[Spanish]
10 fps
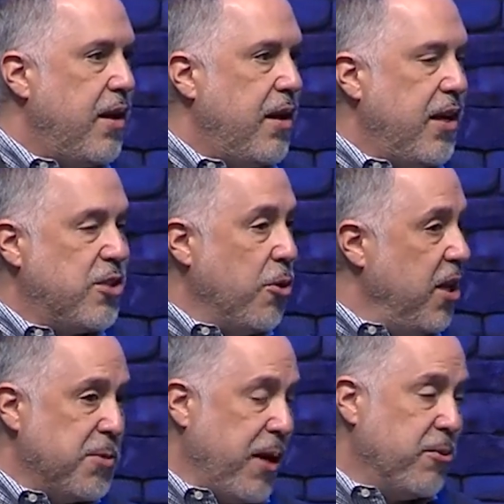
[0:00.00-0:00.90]
Y eso
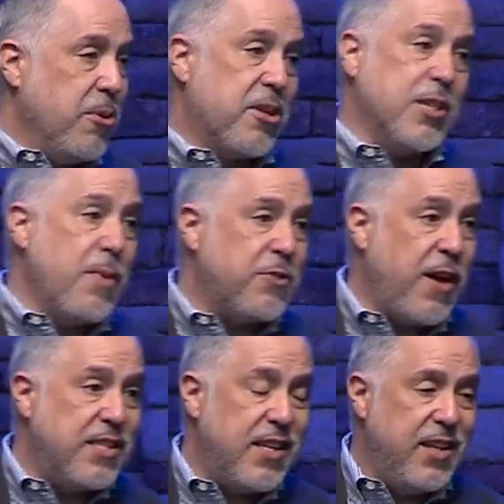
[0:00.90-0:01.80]
les preguntó, ¿qué es más
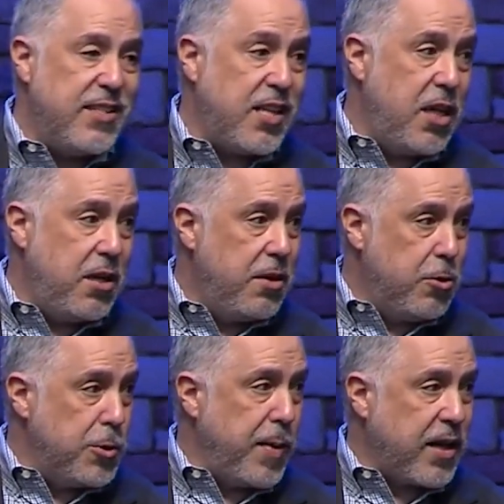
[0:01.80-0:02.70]
fácil decir?
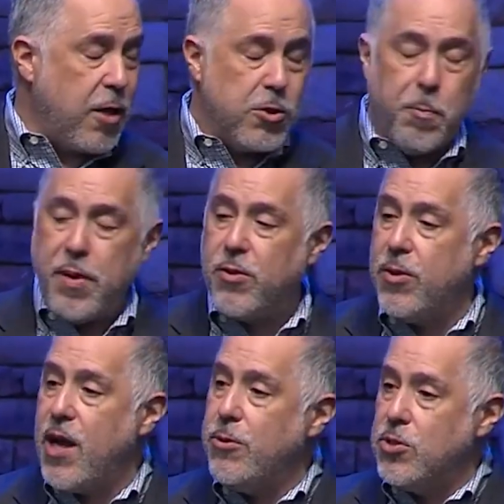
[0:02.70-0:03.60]
¿Tus pecados son
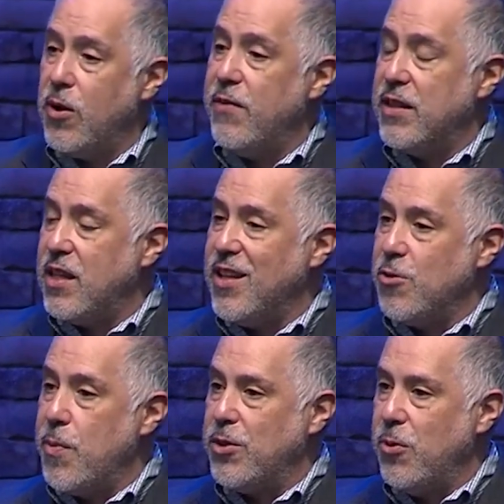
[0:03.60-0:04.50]
perdonados o levántate,
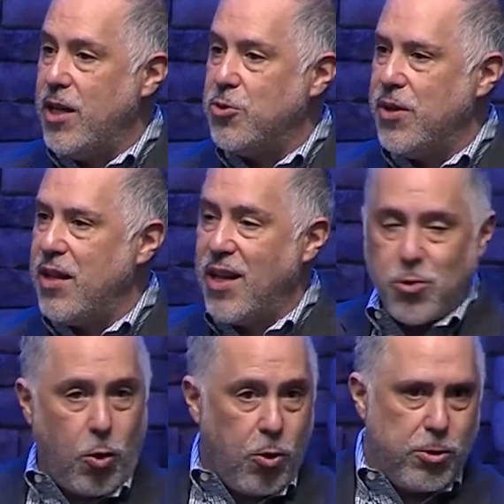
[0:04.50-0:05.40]
toma tu lecho y anda?
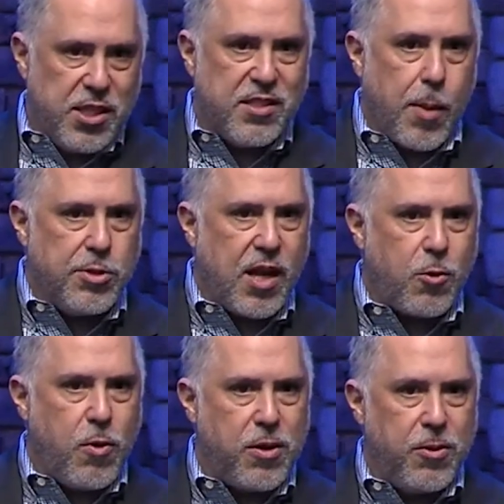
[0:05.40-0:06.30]
Todos estamos de
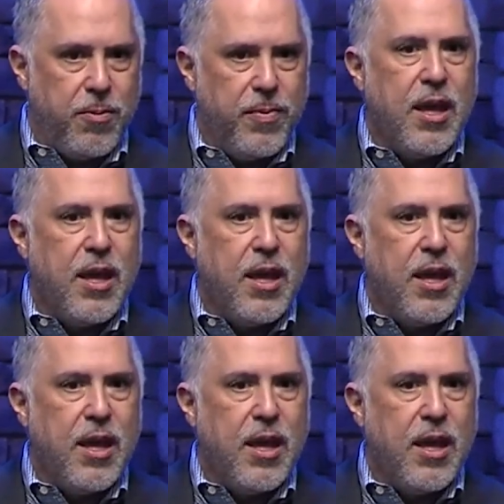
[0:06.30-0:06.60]
acuerdo.